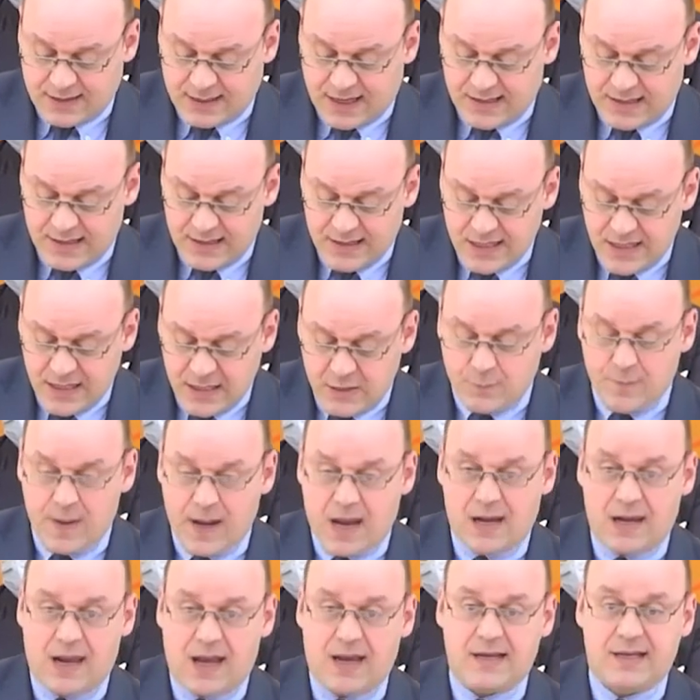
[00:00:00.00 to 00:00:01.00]
gerade nicht mehr
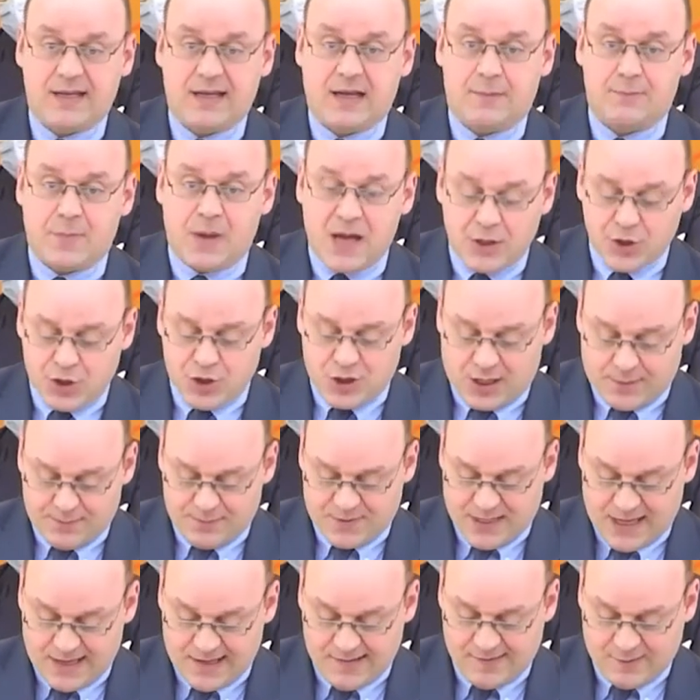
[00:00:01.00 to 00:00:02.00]
alleiniger Maßstab
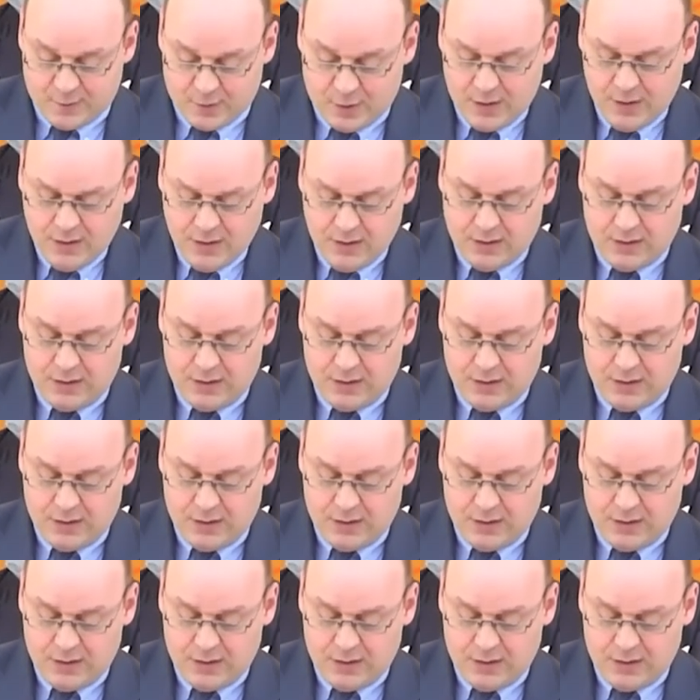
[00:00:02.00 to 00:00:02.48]
sein soll.